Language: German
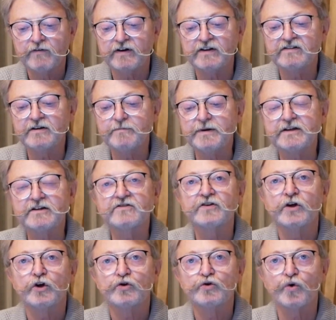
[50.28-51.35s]
wenn sie mittels
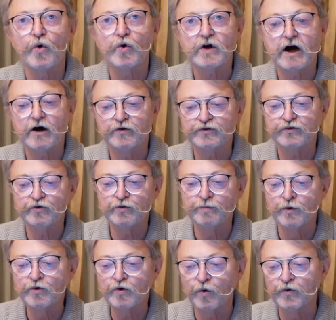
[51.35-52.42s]

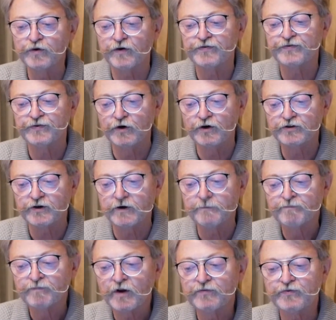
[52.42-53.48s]
Druckausübung oder
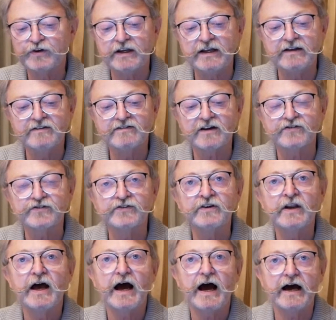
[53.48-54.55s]
Folter von
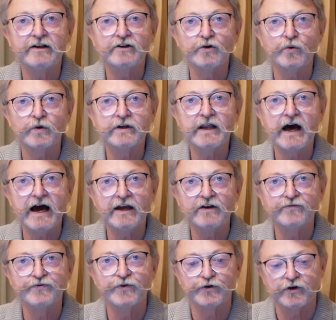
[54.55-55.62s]
Insassen Handlungen
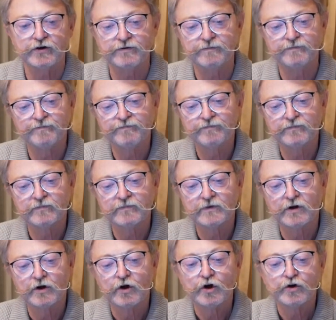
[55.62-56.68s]
einfordern.
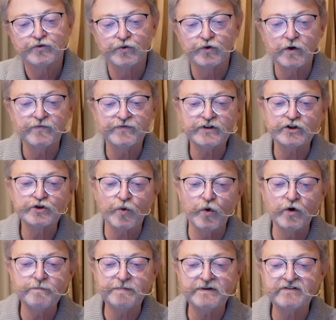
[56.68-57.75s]
Zukünftig
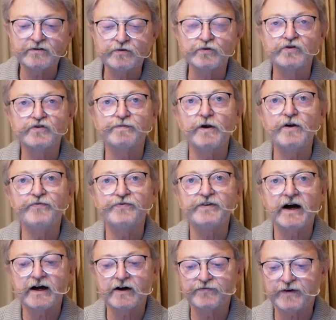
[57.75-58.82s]
drohen bis zu zwölf
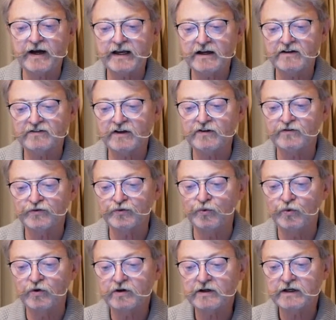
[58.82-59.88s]
Jahre
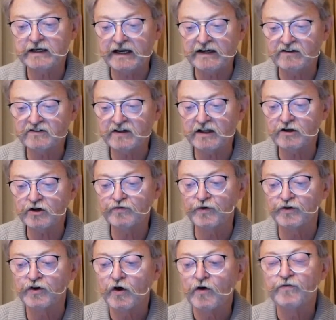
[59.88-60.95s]
Freiheitsentzug. Gleichzeitig
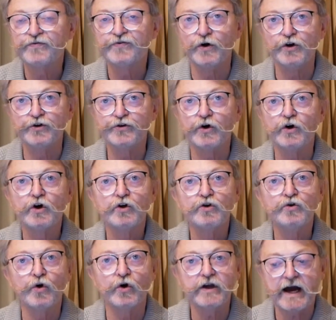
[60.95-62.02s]
wird Folter
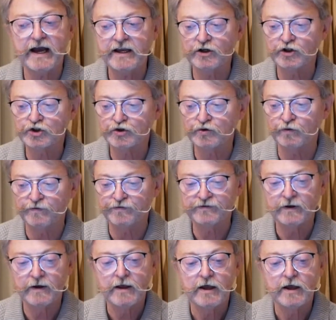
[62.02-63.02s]
neu eingestuft.